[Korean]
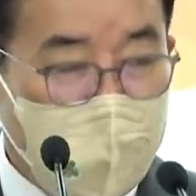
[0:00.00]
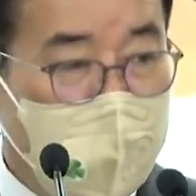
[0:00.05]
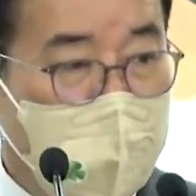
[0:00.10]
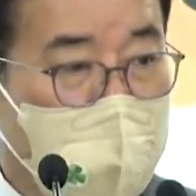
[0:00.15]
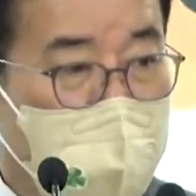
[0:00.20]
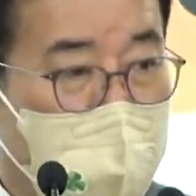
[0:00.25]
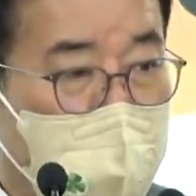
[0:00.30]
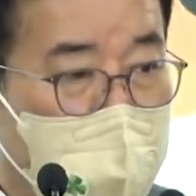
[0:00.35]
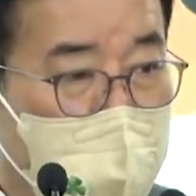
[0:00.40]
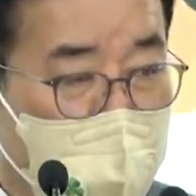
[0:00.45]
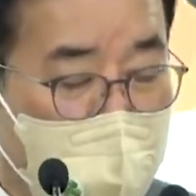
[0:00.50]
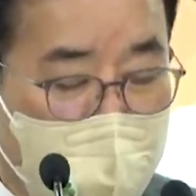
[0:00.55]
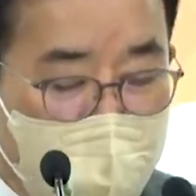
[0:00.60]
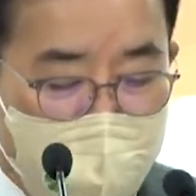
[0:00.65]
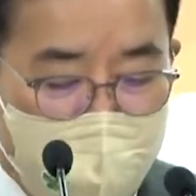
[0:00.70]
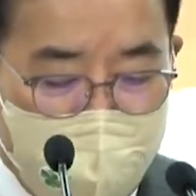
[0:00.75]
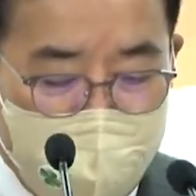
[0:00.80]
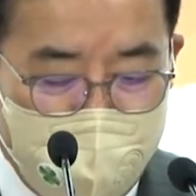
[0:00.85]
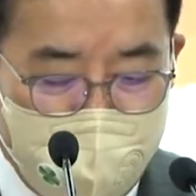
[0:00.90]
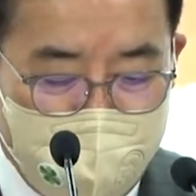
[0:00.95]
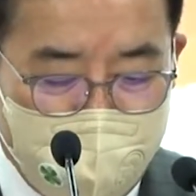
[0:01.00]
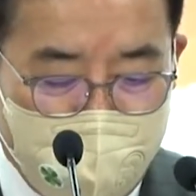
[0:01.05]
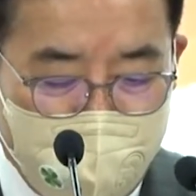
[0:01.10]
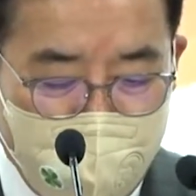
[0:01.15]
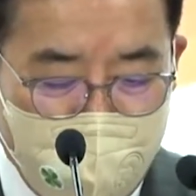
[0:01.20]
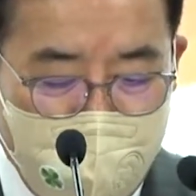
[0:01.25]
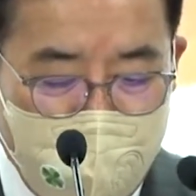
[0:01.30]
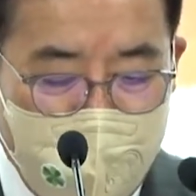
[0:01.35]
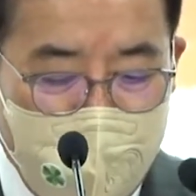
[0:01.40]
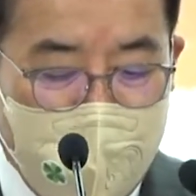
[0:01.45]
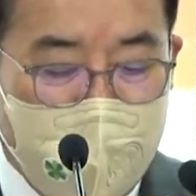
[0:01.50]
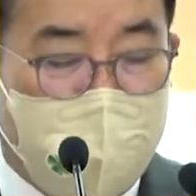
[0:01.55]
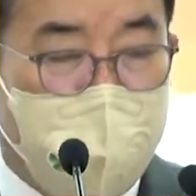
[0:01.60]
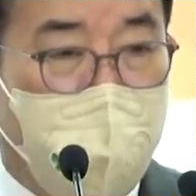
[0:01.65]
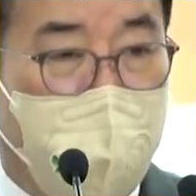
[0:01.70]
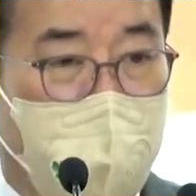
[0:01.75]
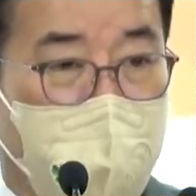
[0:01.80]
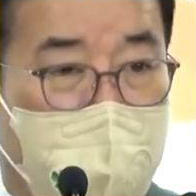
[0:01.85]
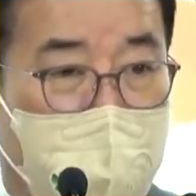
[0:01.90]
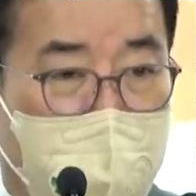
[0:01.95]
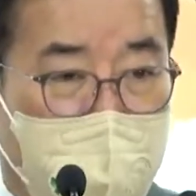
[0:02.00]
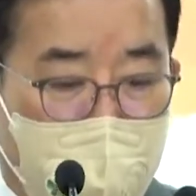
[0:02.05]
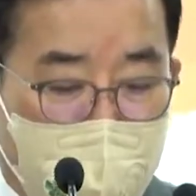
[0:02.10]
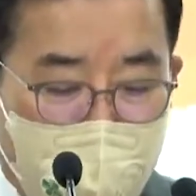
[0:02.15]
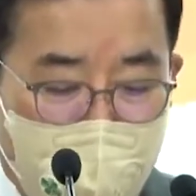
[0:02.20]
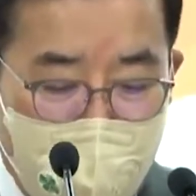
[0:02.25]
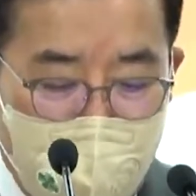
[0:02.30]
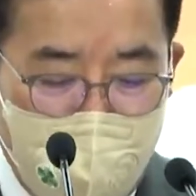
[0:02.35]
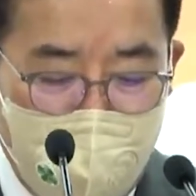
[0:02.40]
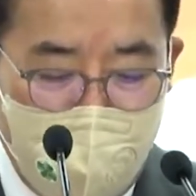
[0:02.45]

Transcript: 첫째, 포털이